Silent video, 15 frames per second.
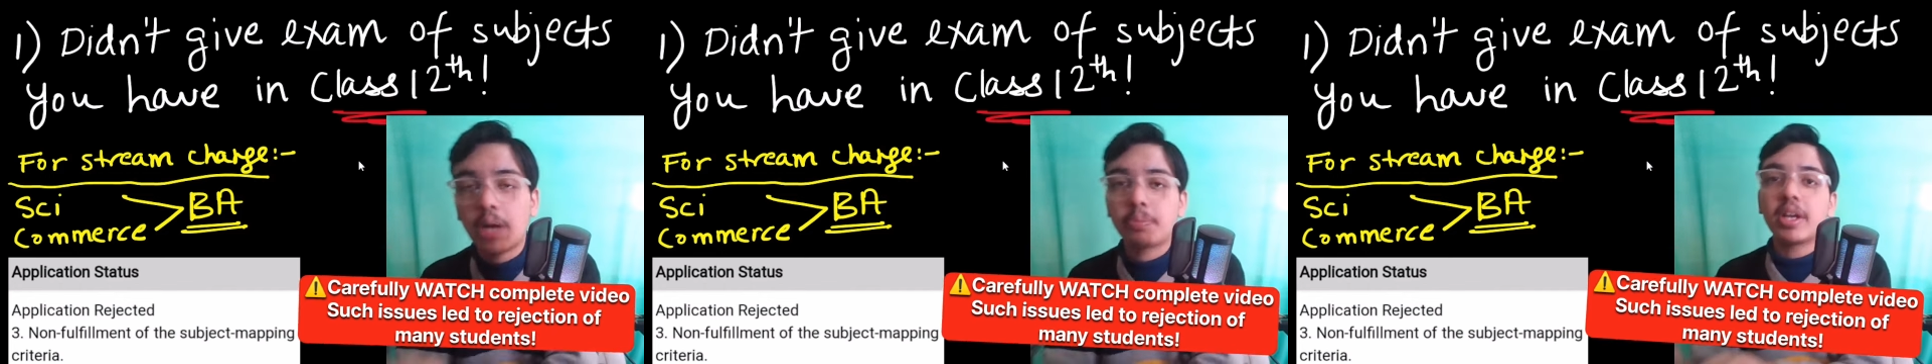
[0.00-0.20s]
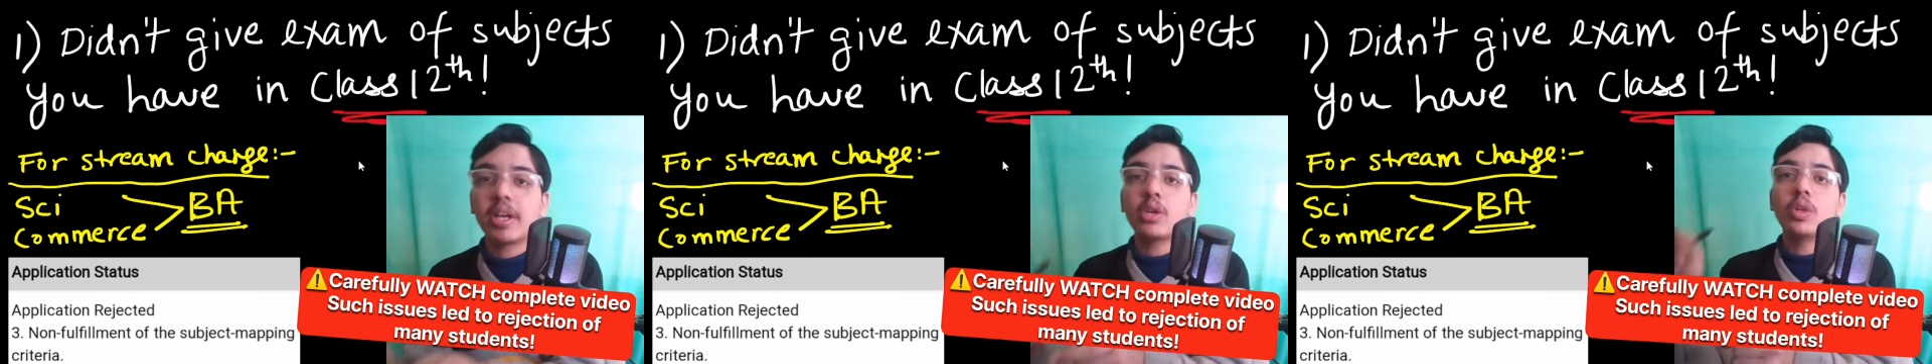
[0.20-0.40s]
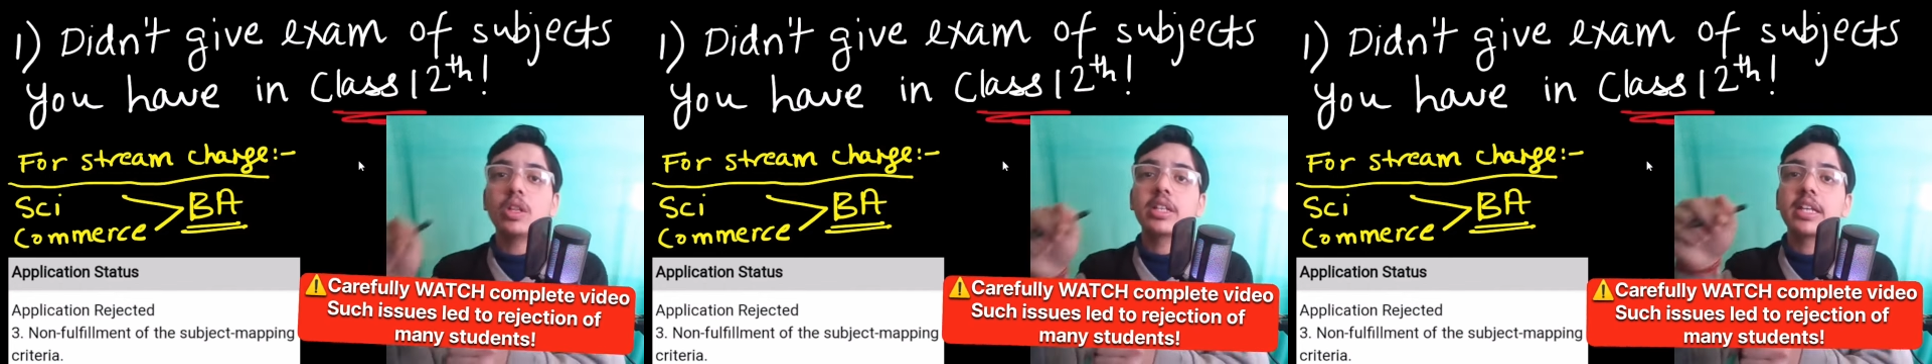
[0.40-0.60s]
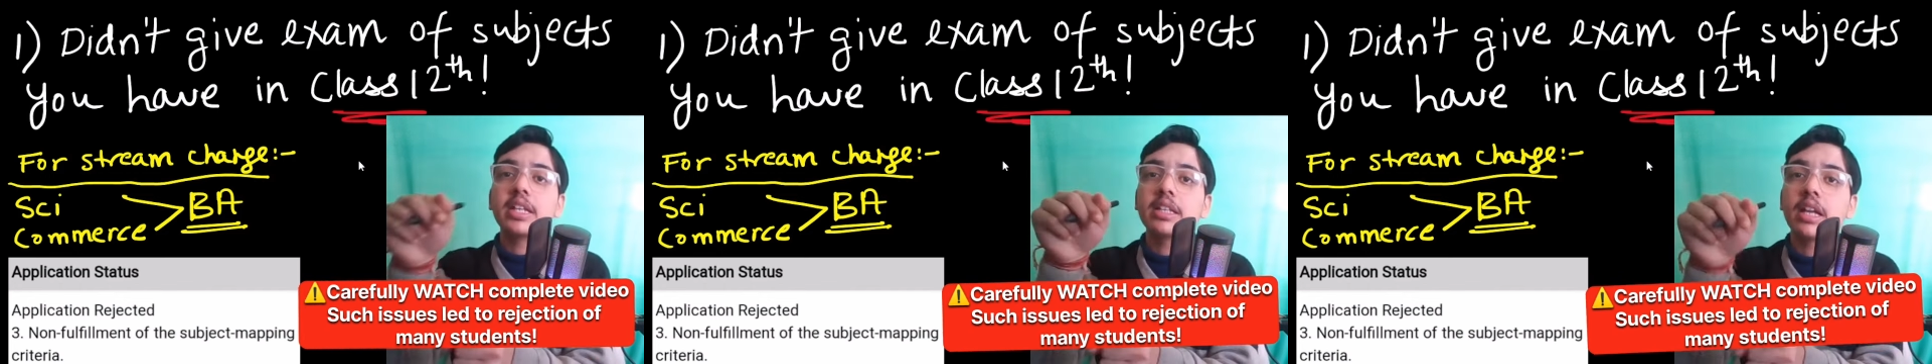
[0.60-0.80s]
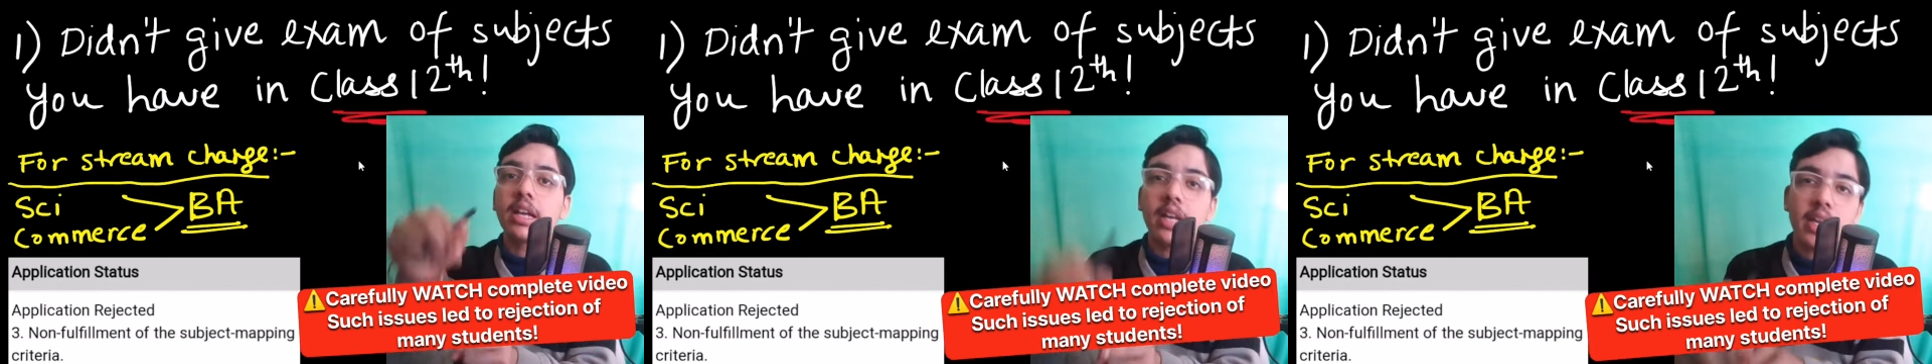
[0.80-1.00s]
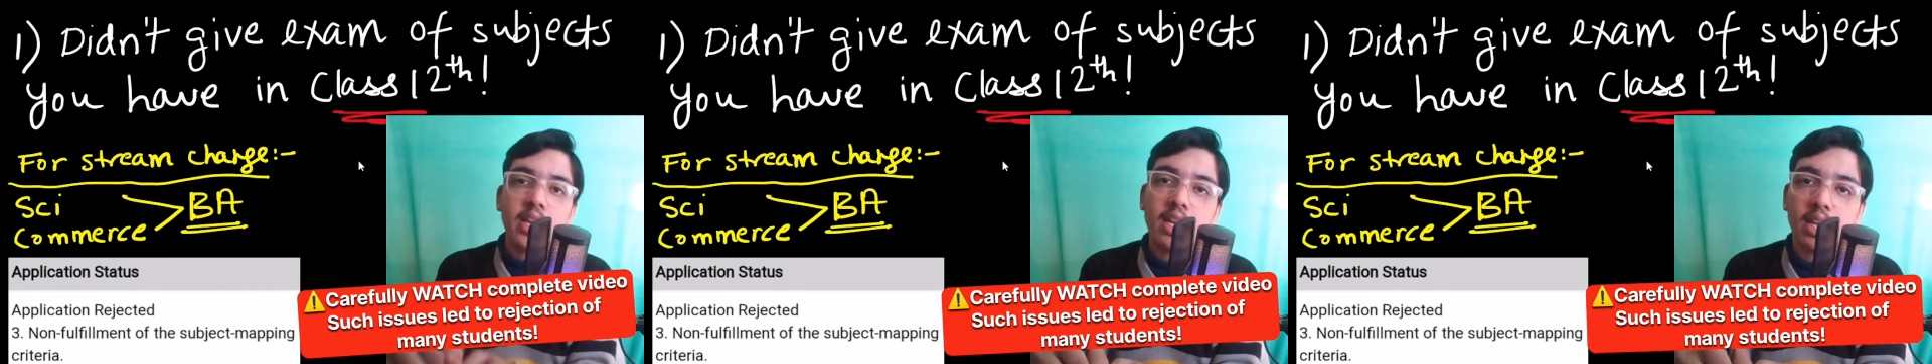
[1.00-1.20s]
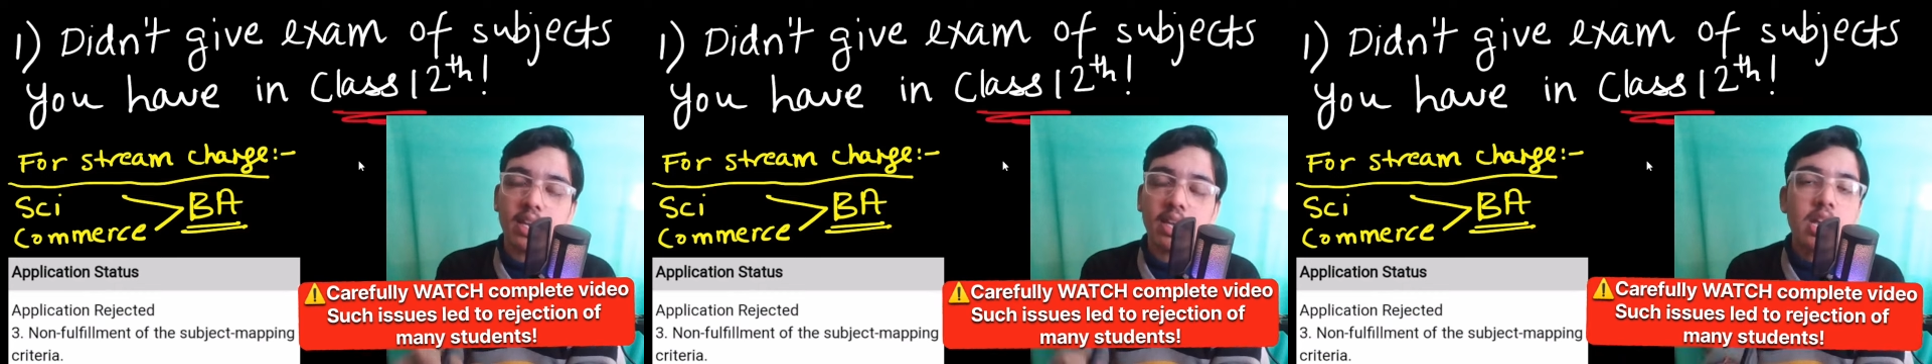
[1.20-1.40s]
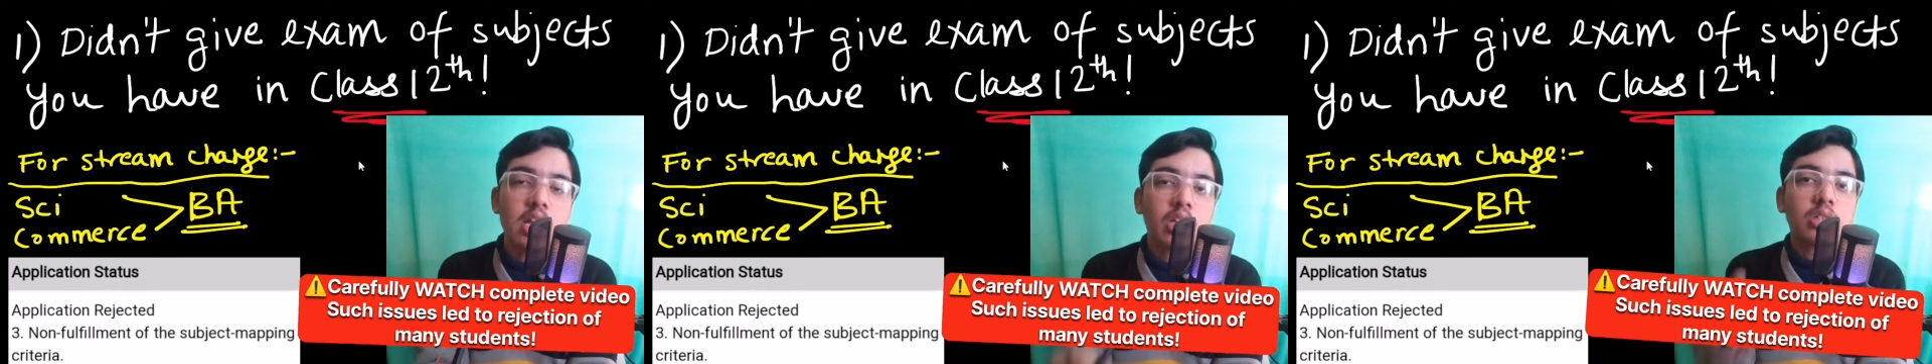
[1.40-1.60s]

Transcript: आपके ट्वेल्थ के अंदर नहीं है